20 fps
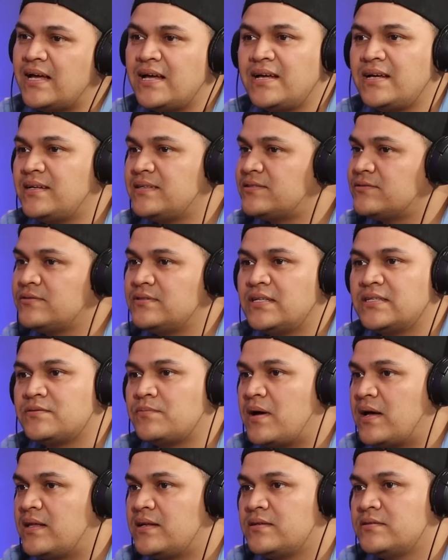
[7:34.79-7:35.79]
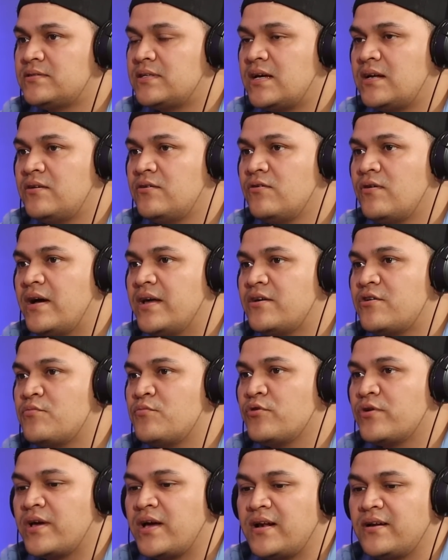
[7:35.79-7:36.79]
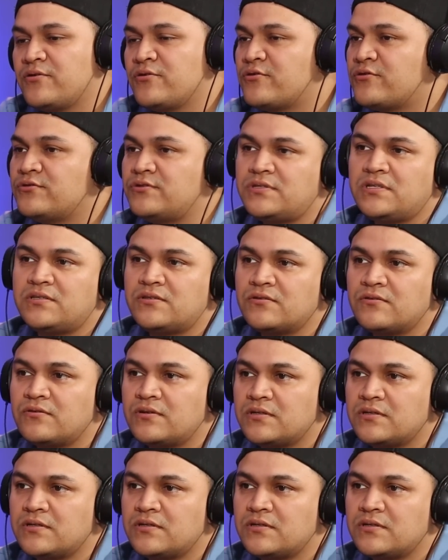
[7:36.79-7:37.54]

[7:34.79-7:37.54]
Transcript: todo, ¿no? Es un desmadre, o sea, no hay como que algo conciso.